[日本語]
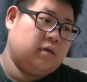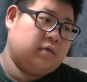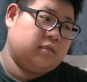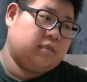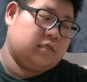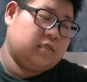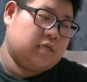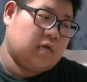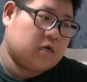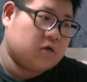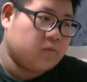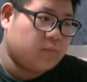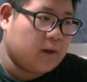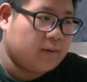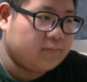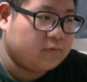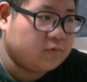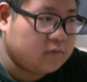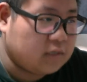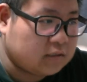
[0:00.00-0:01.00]
で200
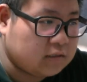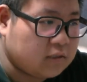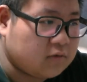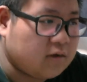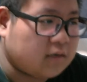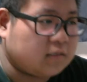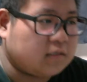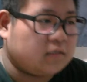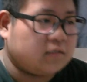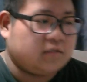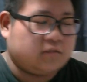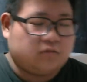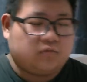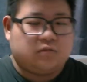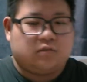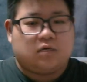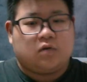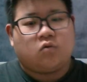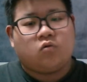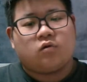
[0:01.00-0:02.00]
万部売れてるわけなんですよ
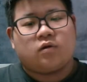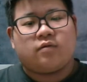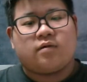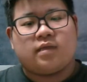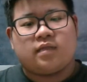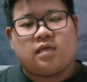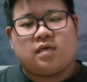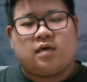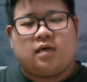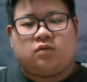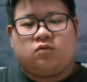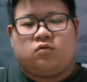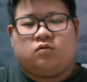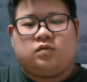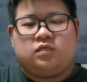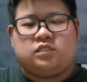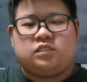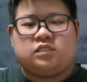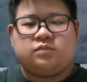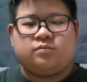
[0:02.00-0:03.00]
俺はねあの
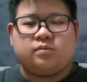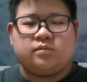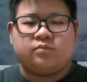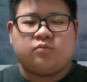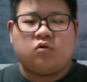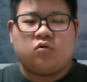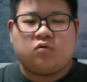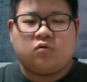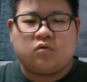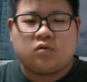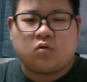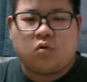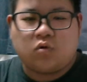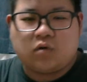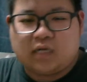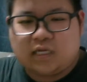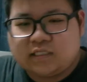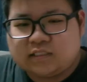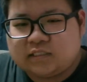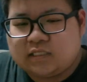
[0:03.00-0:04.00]
一部も貢
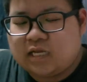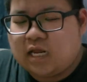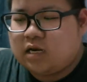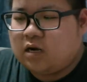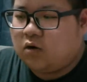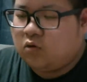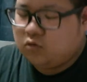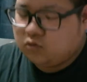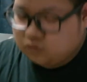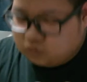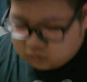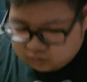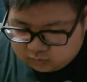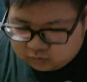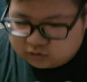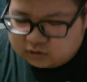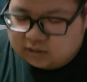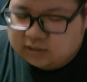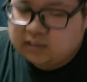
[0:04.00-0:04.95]
献してないのは本当に申し訳